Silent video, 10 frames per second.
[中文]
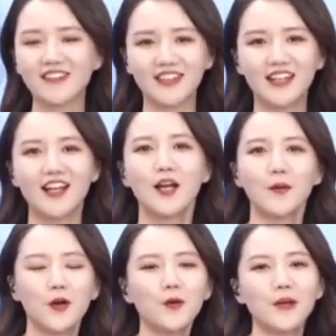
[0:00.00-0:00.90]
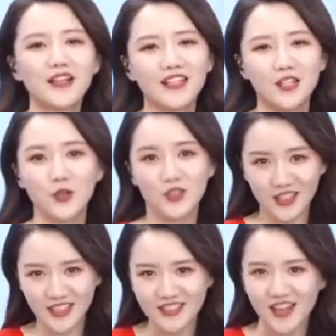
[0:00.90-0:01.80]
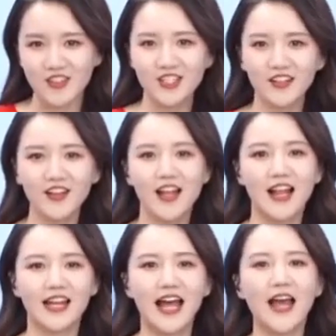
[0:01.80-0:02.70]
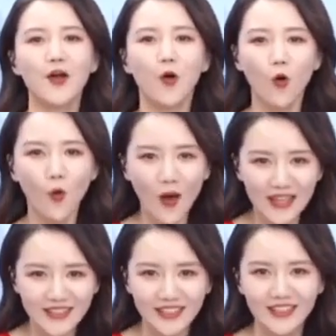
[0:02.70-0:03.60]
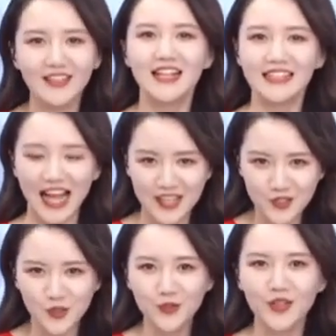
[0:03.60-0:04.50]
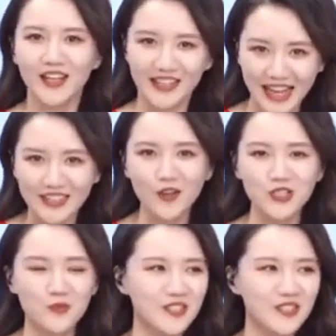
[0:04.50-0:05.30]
的朋友们可以用热烈的掌声来欢迎谭松韵来到直播